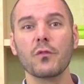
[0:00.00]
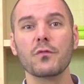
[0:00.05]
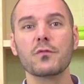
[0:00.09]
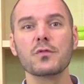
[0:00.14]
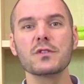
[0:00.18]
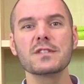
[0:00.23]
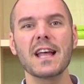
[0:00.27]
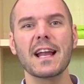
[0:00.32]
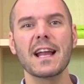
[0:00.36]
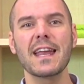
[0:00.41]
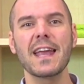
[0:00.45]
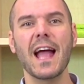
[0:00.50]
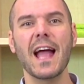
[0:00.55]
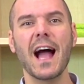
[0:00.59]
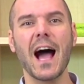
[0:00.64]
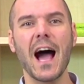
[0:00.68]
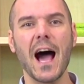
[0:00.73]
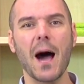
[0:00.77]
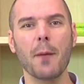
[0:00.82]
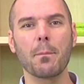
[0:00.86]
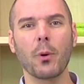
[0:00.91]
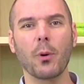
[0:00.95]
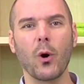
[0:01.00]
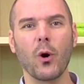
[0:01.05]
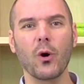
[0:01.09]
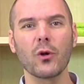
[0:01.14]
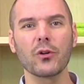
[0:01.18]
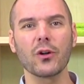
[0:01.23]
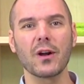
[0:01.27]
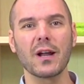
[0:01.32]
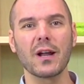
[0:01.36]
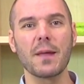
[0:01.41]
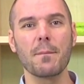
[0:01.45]
Vous allez
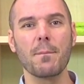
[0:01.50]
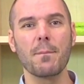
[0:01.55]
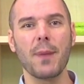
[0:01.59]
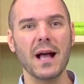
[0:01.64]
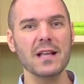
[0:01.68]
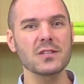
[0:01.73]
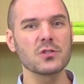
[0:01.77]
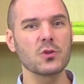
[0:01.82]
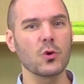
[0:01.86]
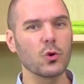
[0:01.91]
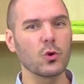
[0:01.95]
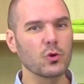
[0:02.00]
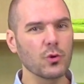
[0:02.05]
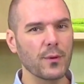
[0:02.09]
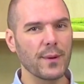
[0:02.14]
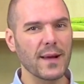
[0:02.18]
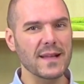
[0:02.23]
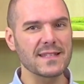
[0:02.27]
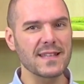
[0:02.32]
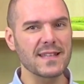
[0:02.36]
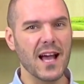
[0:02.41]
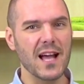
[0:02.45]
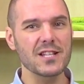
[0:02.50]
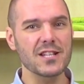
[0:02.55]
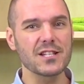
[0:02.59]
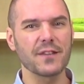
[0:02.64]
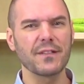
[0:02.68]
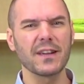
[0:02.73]
apprendre les bases de l'automassage